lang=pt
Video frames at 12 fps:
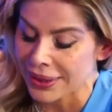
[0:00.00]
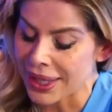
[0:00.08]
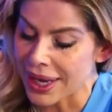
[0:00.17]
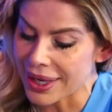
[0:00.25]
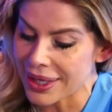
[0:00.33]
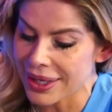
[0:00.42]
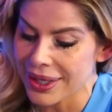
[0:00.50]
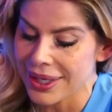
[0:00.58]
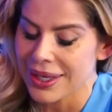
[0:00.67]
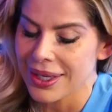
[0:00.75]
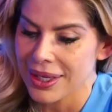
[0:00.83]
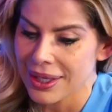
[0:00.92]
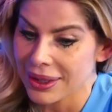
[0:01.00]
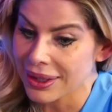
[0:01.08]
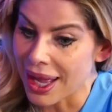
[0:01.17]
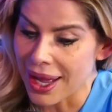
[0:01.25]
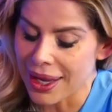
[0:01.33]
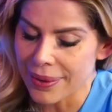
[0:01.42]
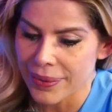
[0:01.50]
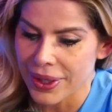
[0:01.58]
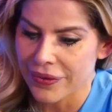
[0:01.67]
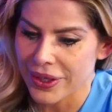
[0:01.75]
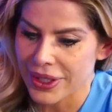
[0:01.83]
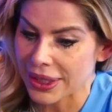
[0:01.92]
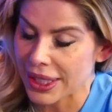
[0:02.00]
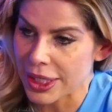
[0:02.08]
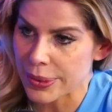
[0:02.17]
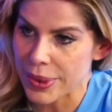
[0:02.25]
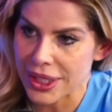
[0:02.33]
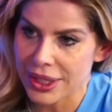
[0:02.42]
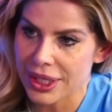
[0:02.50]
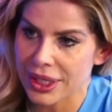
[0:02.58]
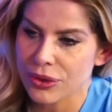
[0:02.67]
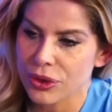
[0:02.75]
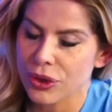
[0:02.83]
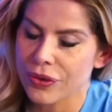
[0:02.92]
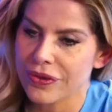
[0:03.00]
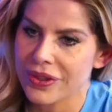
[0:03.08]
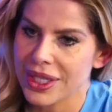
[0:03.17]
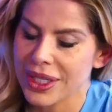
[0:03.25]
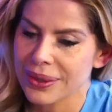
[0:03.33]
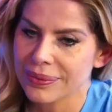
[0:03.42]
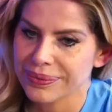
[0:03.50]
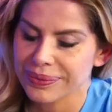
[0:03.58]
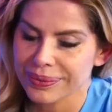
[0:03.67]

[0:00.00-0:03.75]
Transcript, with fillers: Daí, lá, fazia três meses que não chovia.